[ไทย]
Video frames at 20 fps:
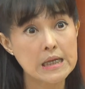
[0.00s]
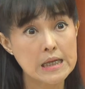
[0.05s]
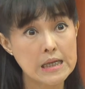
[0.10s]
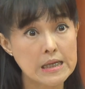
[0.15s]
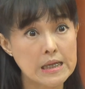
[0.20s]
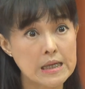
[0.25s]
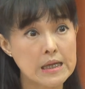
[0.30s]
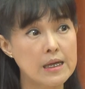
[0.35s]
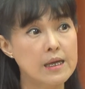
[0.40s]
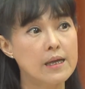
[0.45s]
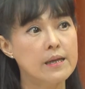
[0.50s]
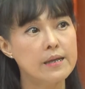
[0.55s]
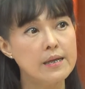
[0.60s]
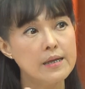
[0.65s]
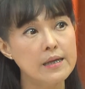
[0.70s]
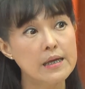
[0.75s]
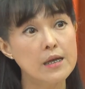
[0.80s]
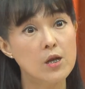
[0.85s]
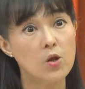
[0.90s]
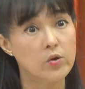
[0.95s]
นี้นี้
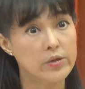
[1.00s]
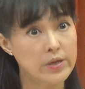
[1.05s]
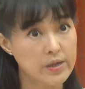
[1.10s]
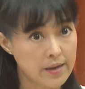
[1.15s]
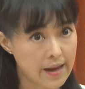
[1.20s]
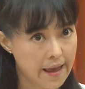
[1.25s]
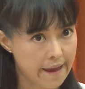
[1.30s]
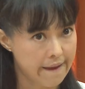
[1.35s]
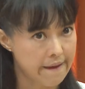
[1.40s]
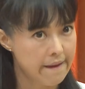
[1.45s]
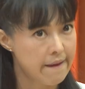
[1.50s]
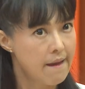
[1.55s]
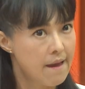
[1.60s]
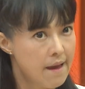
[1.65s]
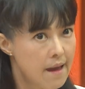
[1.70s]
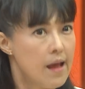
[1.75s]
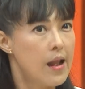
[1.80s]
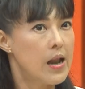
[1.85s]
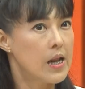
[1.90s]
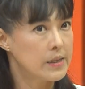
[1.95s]
ที่กิโลที่ไหน
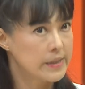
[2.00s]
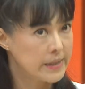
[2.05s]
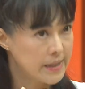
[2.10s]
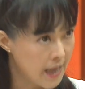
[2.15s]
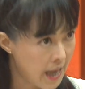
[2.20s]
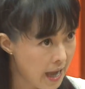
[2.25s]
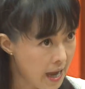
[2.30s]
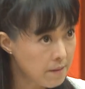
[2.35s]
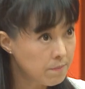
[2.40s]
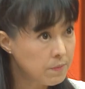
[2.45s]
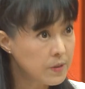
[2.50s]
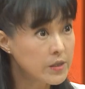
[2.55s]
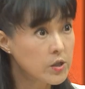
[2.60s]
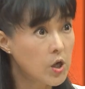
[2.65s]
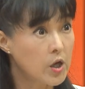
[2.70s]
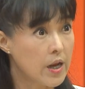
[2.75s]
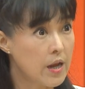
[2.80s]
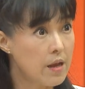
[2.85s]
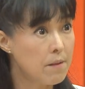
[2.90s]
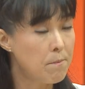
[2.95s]
ใช่ไหมใช่เพื่อ
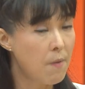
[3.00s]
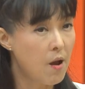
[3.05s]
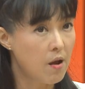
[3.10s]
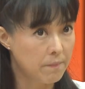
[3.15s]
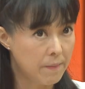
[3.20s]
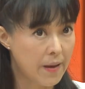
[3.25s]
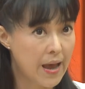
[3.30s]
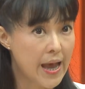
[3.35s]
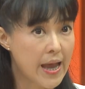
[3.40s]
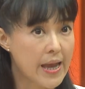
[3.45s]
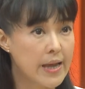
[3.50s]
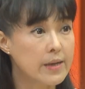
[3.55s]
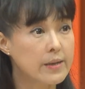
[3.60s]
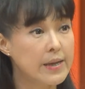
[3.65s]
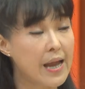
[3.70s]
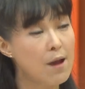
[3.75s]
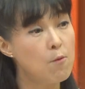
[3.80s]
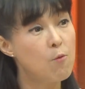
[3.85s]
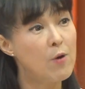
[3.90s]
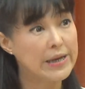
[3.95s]
จอดให้ปลอดภัย
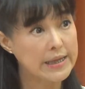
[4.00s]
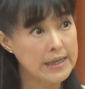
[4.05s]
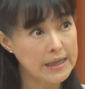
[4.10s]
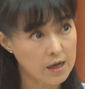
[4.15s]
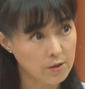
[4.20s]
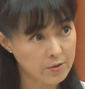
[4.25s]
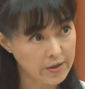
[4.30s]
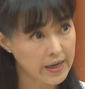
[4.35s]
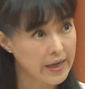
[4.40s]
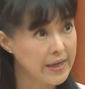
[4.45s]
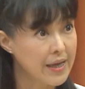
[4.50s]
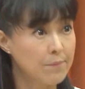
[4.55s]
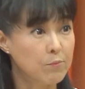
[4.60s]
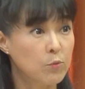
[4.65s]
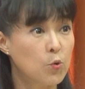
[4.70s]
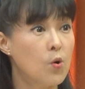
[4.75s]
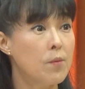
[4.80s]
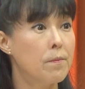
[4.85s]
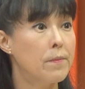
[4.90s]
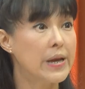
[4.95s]
ณวันที่เขายังขยับ
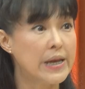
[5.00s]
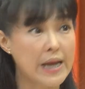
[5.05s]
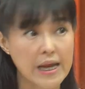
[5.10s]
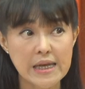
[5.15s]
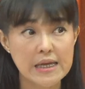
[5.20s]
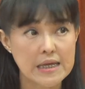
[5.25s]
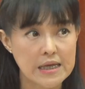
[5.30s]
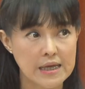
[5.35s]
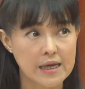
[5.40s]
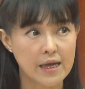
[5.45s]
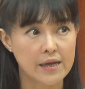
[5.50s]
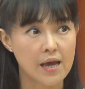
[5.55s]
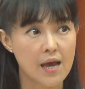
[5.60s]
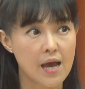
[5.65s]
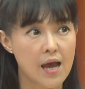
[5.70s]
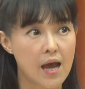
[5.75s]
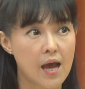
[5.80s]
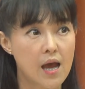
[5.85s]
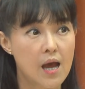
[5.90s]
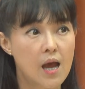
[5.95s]
ตัวไม่ได้ดี
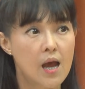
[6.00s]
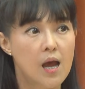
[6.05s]
นะคะ